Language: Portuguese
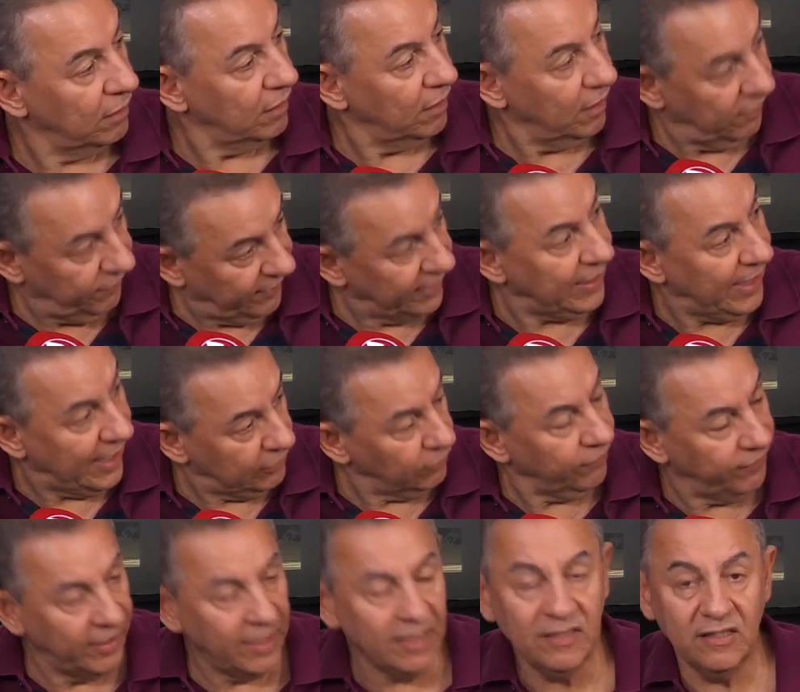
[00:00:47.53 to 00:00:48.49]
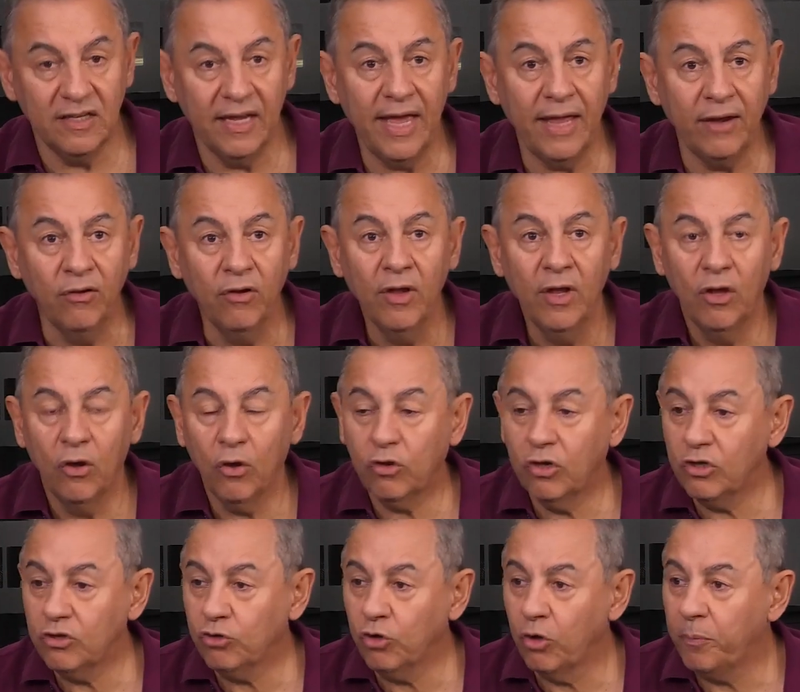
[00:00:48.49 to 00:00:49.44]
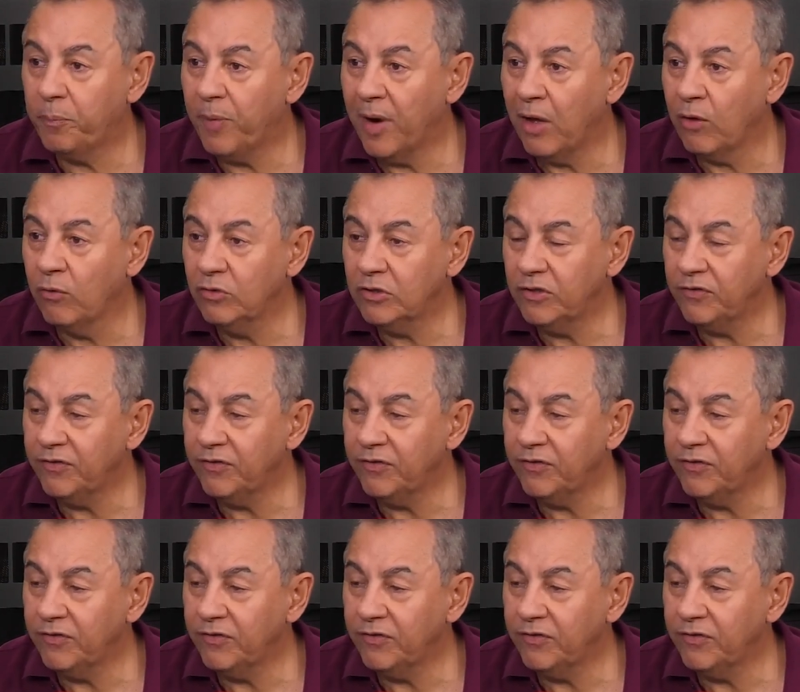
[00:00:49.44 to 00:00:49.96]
isso aí. É verdade, é verdade, sério. É verdade. Eu quis comprar um,